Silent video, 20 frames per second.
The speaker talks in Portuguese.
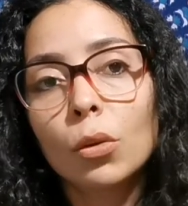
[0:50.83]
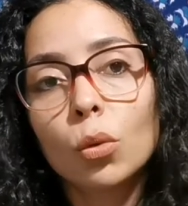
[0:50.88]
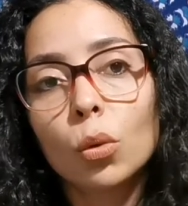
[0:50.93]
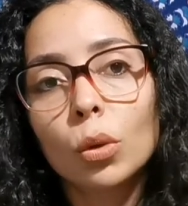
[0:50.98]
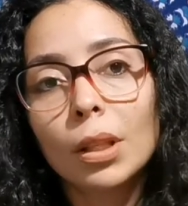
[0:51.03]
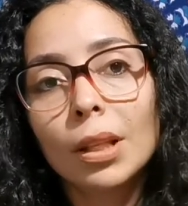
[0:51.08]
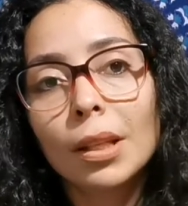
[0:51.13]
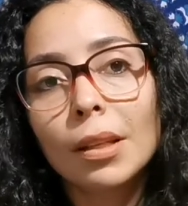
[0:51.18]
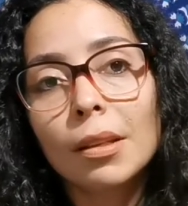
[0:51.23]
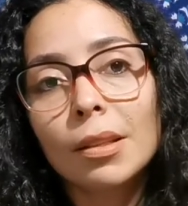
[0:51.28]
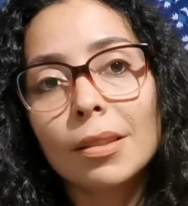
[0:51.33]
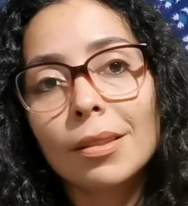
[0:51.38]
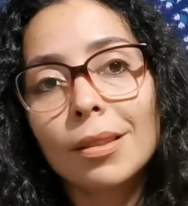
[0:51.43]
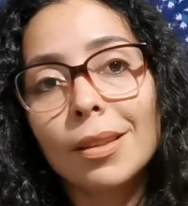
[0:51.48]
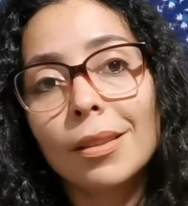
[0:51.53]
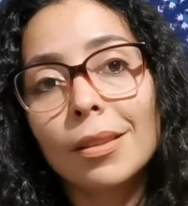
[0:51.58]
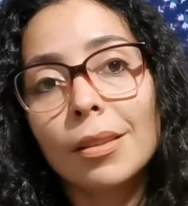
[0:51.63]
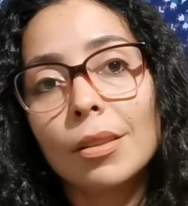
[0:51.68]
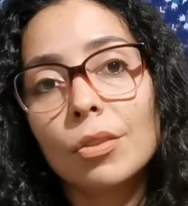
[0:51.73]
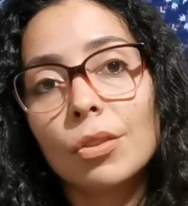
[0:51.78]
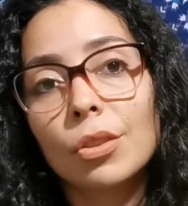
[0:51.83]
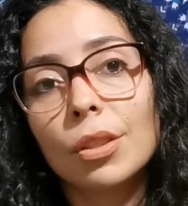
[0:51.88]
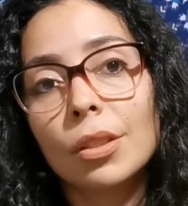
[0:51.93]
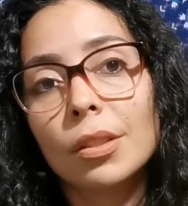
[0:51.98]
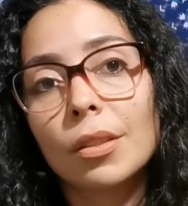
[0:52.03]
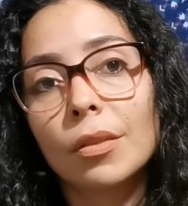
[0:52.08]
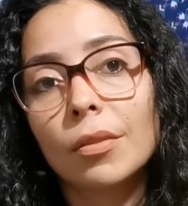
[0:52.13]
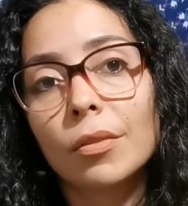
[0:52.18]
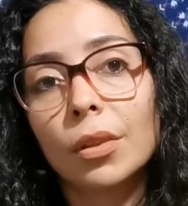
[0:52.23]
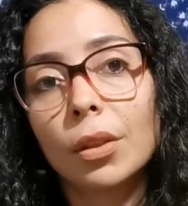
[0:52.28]
toda essa energia,
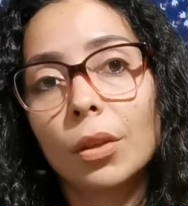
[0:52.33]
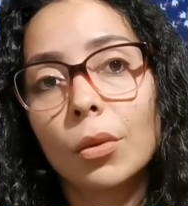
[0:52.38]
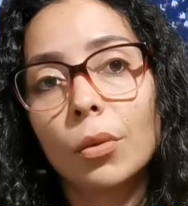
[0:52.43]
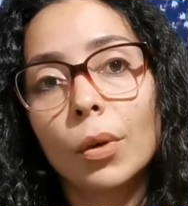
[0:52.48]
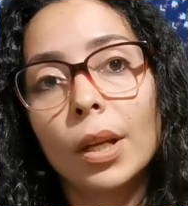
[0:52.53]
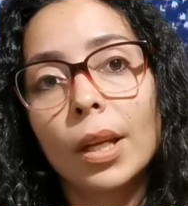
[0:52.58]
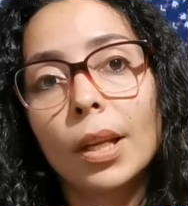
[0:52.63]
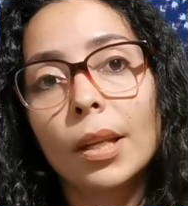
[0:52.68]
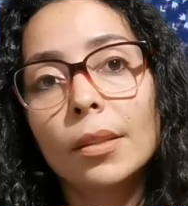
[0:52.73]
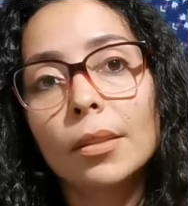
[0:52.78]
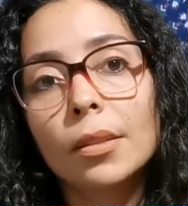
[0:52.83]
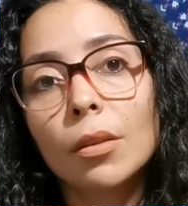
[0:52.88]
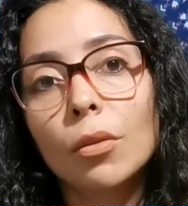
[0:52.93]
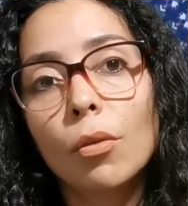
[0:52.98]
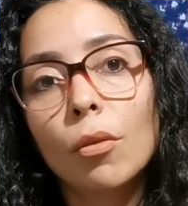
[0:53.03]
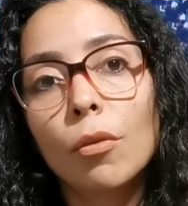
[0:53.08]
essa frequência,